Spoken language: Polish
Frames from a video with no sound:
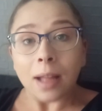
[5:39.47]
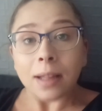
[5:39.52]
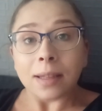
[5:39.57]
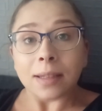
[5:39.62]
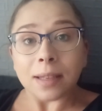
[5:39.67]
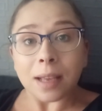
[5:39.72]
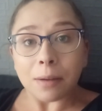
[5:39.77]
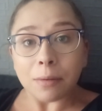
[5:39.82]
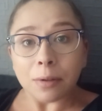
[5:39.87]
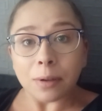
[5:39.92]

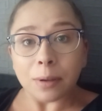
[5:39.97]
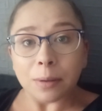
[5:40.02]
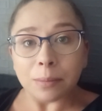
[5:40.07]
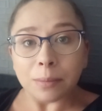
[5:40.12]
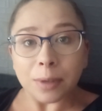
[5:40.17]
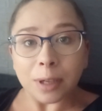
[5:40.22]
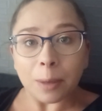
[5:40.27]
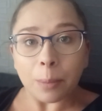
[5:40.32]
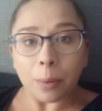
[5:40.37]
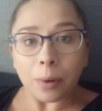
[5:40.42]
Cały
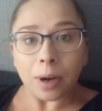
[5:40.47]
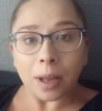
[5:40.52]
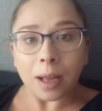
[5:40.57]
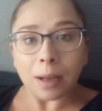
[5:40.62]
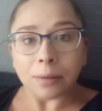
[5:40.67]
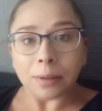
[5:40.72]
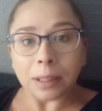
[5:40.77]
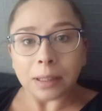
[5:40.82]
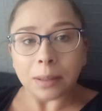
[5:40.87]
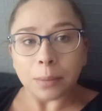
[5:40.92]
myk
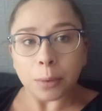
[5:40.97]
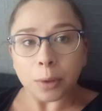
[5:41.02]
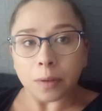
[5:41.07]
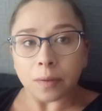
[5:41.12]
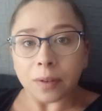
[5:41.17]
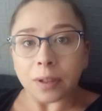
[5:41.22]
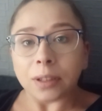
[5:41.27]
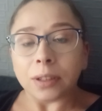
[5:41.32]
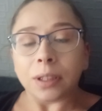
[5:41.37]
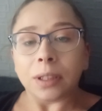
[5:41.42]
polegał na tym, że
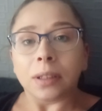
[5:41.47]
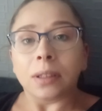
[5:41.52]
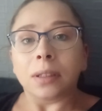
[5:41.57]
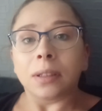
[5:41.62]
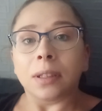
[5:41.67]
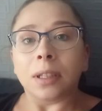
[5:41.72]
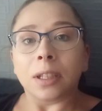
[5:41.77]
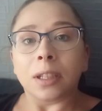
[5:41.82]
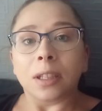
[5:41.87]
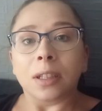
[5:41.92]
właśnie
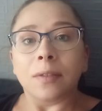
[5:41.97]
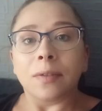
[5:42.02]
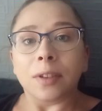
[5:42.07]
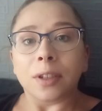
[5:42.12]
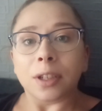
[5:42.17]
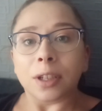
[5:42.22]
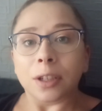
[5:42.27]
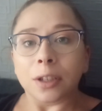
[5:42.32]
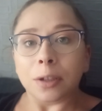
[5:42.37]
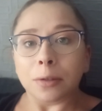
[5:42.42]
te
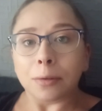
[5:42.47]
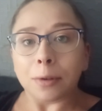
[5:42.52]
dwie rzeczy,